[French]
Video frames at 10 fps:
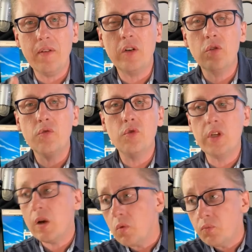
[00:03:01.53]
avec le
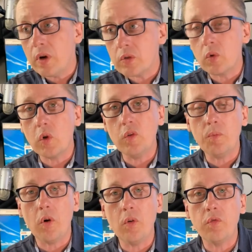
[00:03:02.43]
sujet ou le poisson qu'on veut
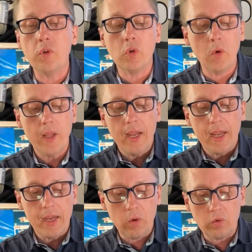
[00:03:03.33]
prendre en photo,
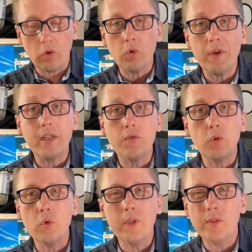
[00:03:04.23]
et on se retrouve avec des
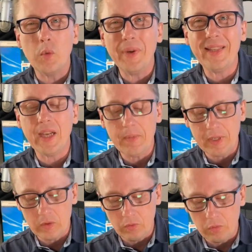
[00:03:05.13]
photos qui sont pas terribles et
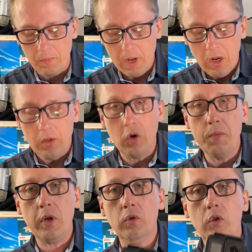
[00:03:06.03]
qui sont floues. Dans le
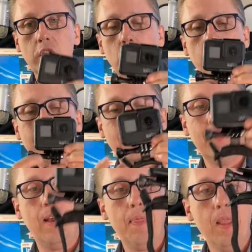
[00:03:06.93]
meilleur truc que j'ai trouvé, c'est
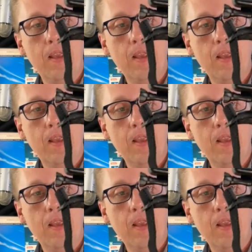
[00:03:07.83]
ça,